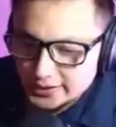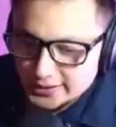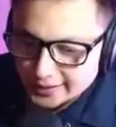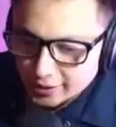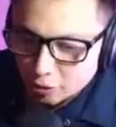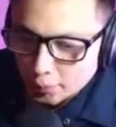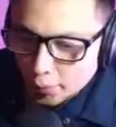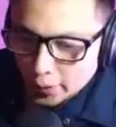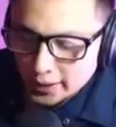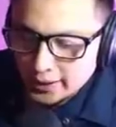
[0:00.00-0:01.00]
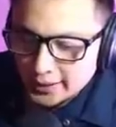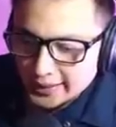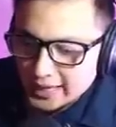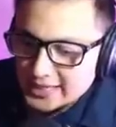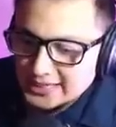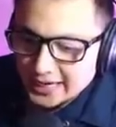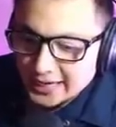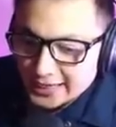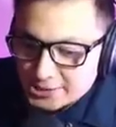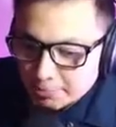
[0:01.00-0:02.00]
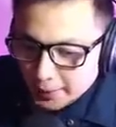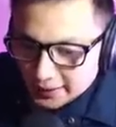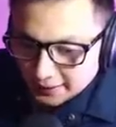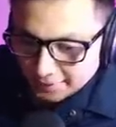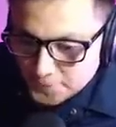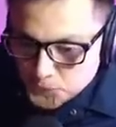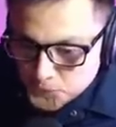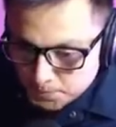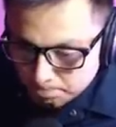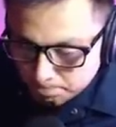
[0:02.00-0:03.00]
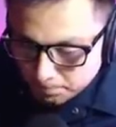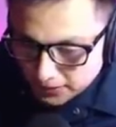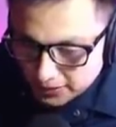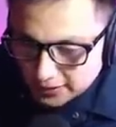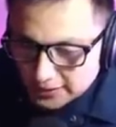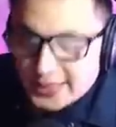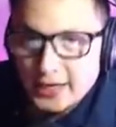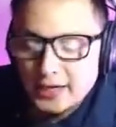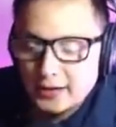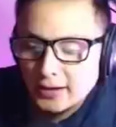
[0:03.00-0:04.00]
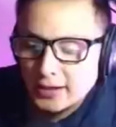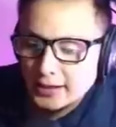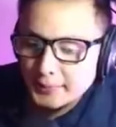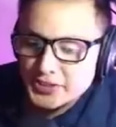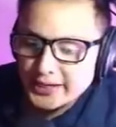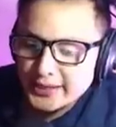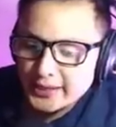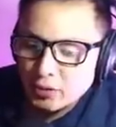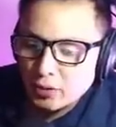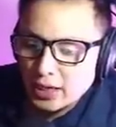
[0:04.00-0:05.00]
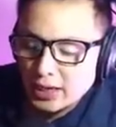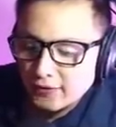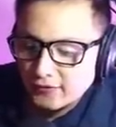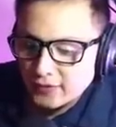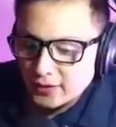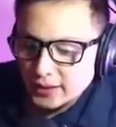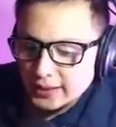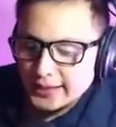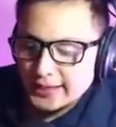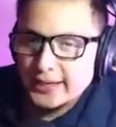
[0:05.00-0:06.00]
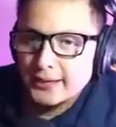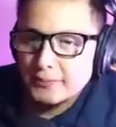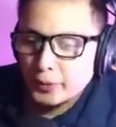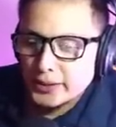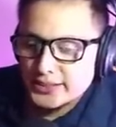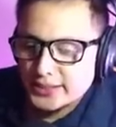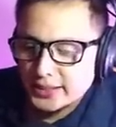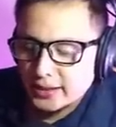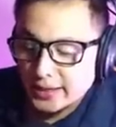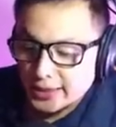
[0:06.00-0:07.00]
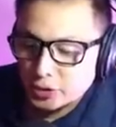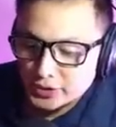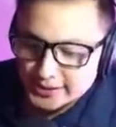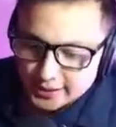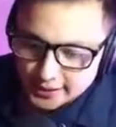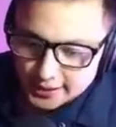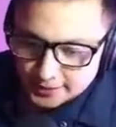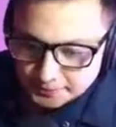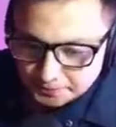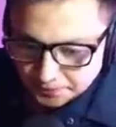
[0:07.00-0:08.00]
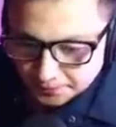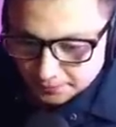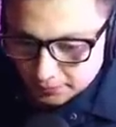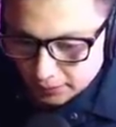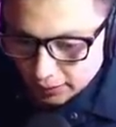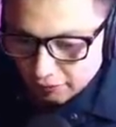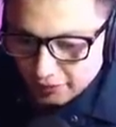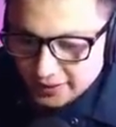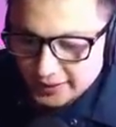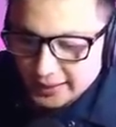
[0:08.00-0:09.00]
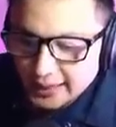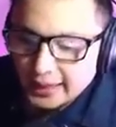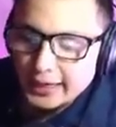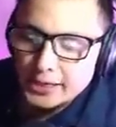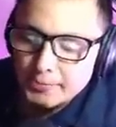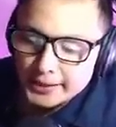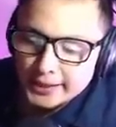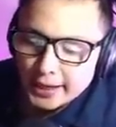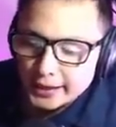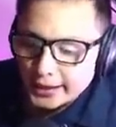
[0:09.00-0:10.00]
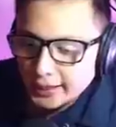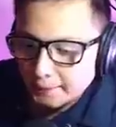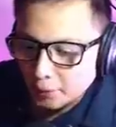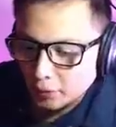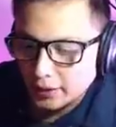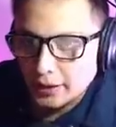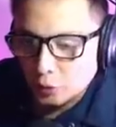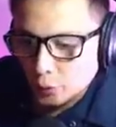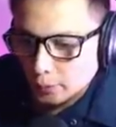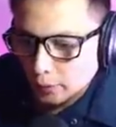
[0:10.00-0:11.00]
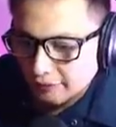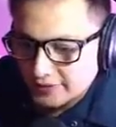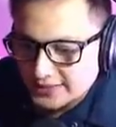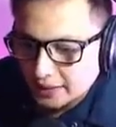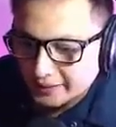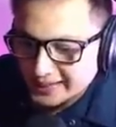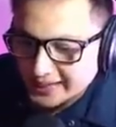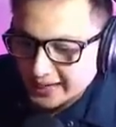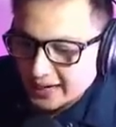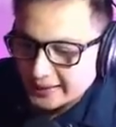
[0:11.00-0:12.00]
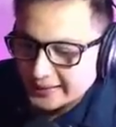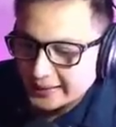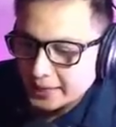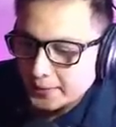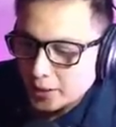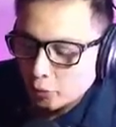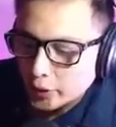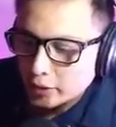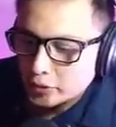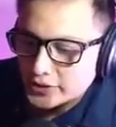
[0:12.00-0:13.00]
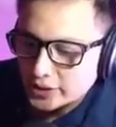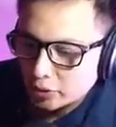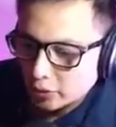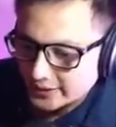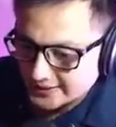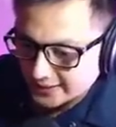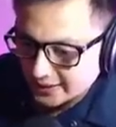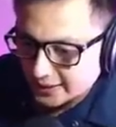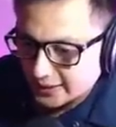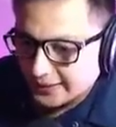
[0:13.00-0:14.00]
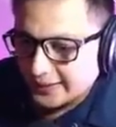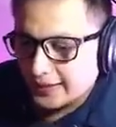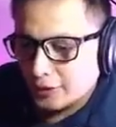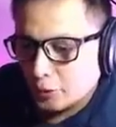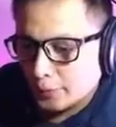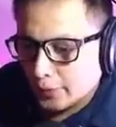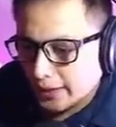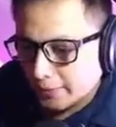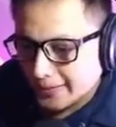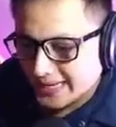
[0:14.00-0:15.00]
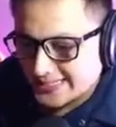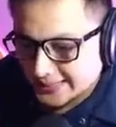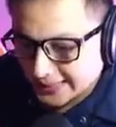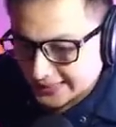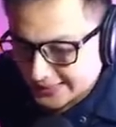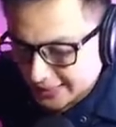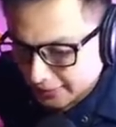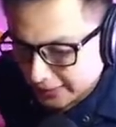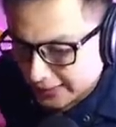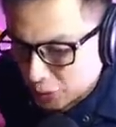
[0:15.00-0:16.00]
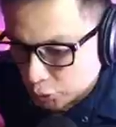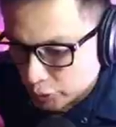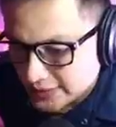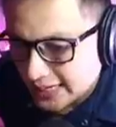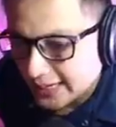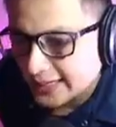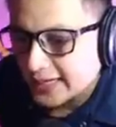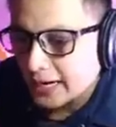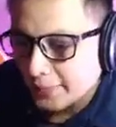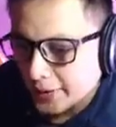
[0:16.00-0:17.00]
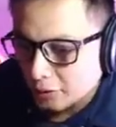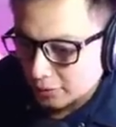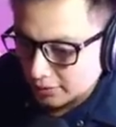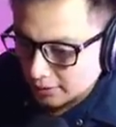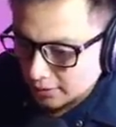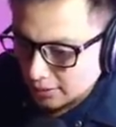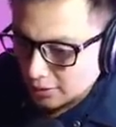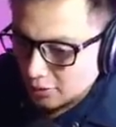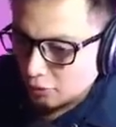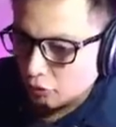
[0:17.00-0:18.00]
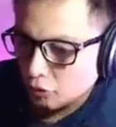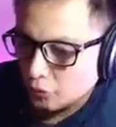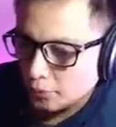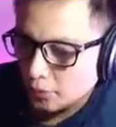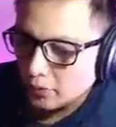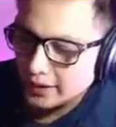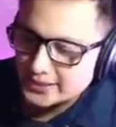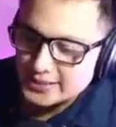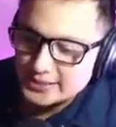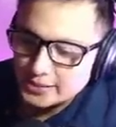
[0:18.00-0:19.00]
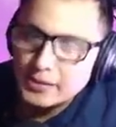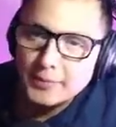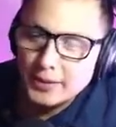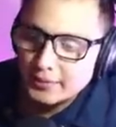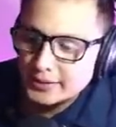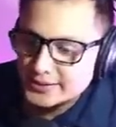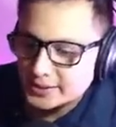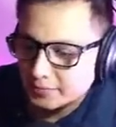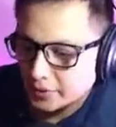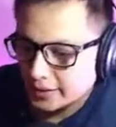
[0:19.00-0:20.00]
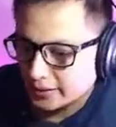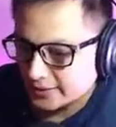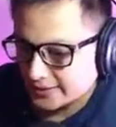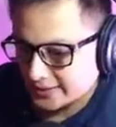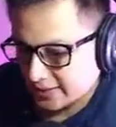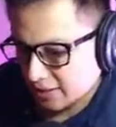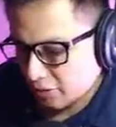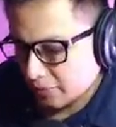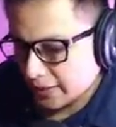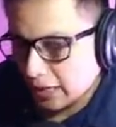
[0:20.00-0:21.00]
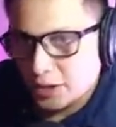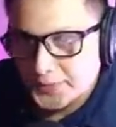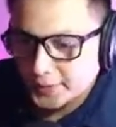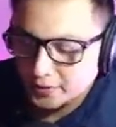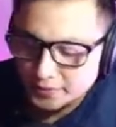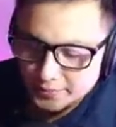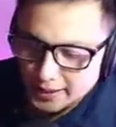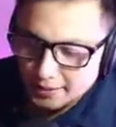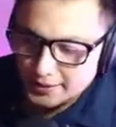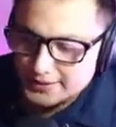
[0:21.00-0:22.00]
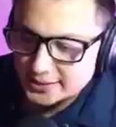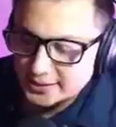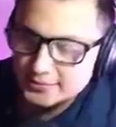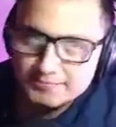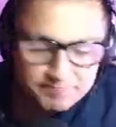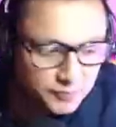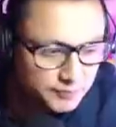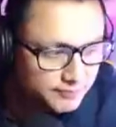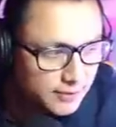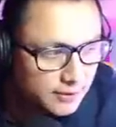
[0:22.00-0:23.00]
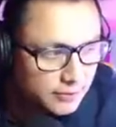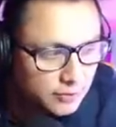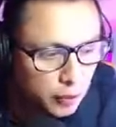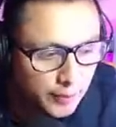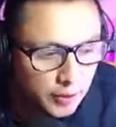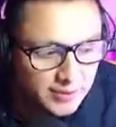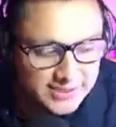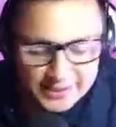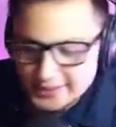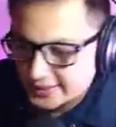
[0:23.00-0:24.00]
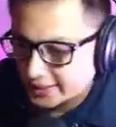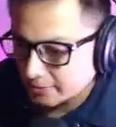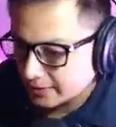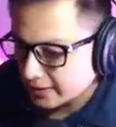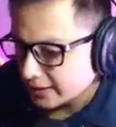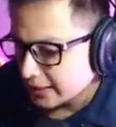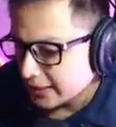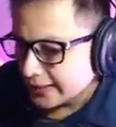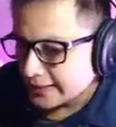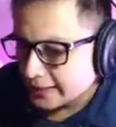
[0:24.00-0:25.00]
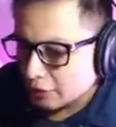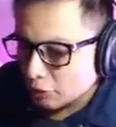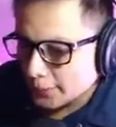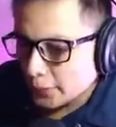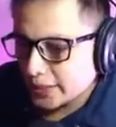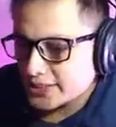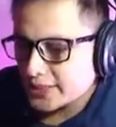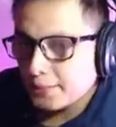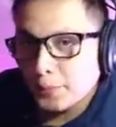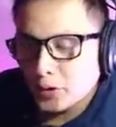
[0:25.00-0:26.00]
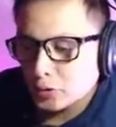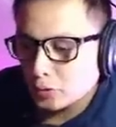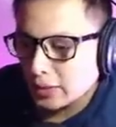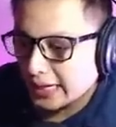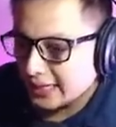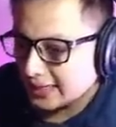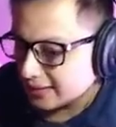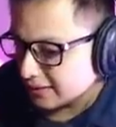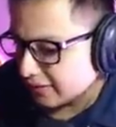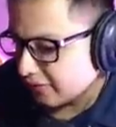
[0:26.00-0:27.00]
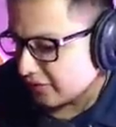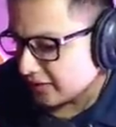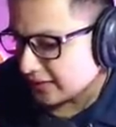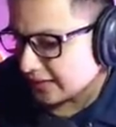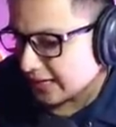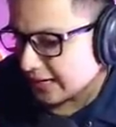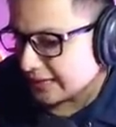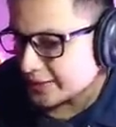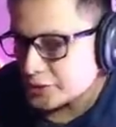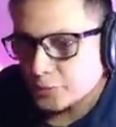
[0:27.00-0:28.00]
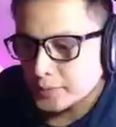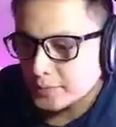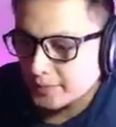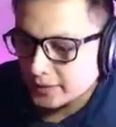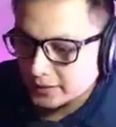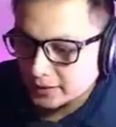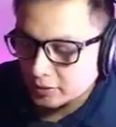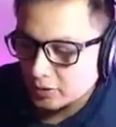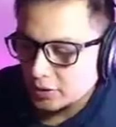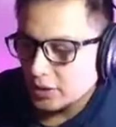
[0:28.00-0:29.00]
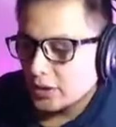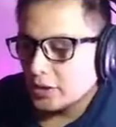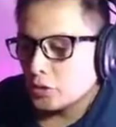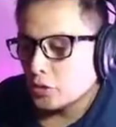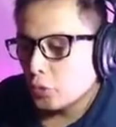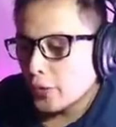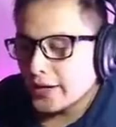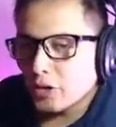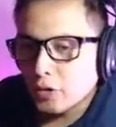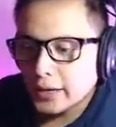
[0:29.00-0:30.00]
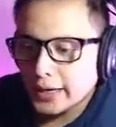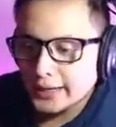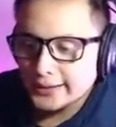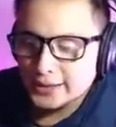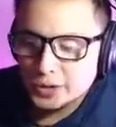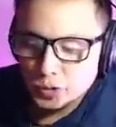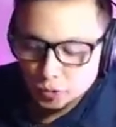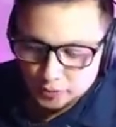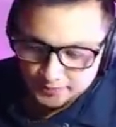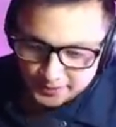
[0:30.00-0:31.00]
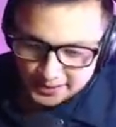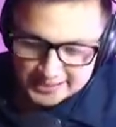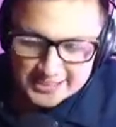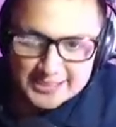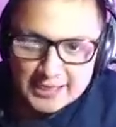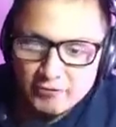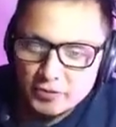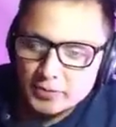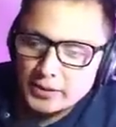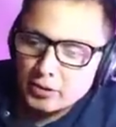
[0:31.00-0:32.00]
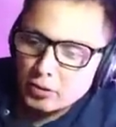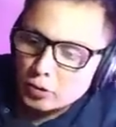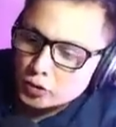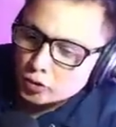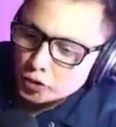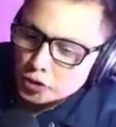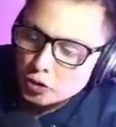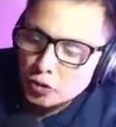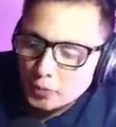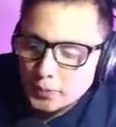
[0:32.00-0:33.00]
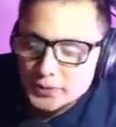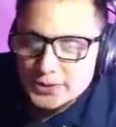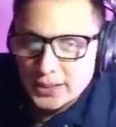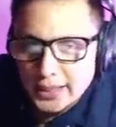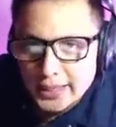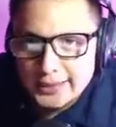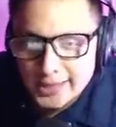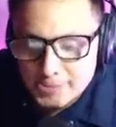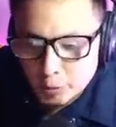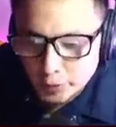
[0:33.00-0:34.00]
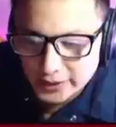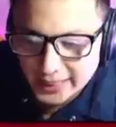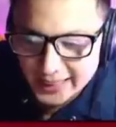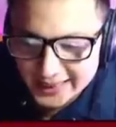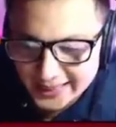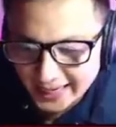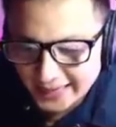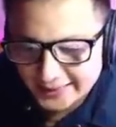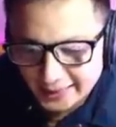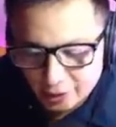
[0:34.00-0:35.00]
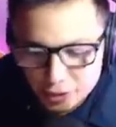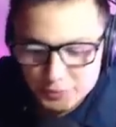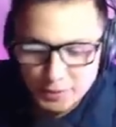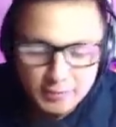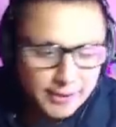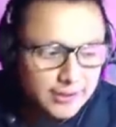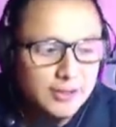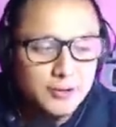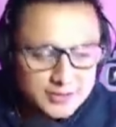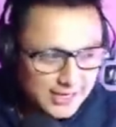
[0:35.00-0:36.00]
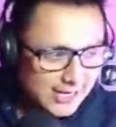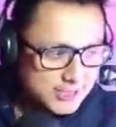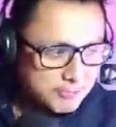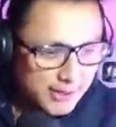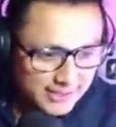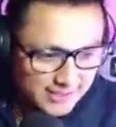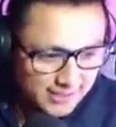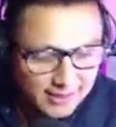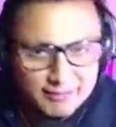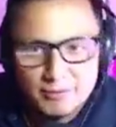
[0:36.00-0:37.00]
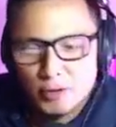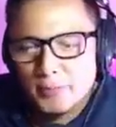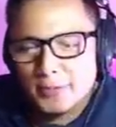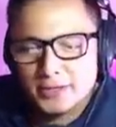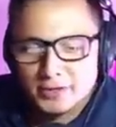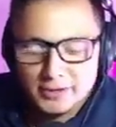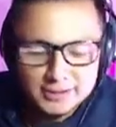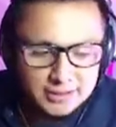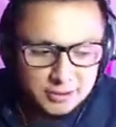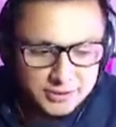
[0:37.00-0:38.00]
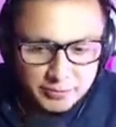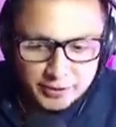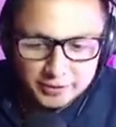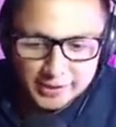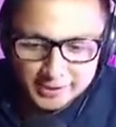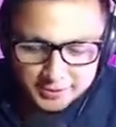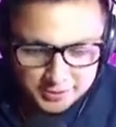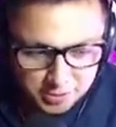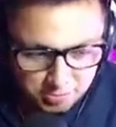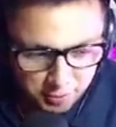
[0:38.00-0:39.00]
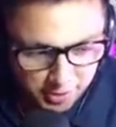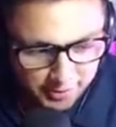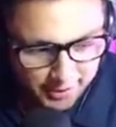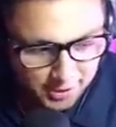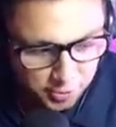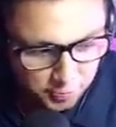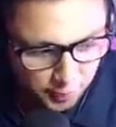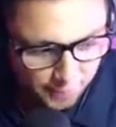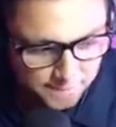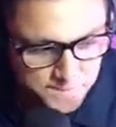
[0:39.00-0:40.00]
En el grupo E está España y está el, repechaje de CONCACAF que, puede ser, que es Costa Rica. Enfrentará a Alemania y Japón. En el grupo F está Bélgica, Canadá, Marruecos y Croacia. En el grupo G Brasil, Serbia, Suiza y Camerún un grupo accesible para Brasil por ahí. Sí están complicados, pero para Brasil mm, mm, lo veo bastante asequible. Y en el grupo H, Portugal enfrentará a Ghana en su primer partido y Uruguay, Corea del Sur. Así están futboleros los ocho grupos del Mundial de Qatar 2022. ¿Qué les parece, compatriotas, a los ecuatorianos? ¿Cómo le ven el grupo?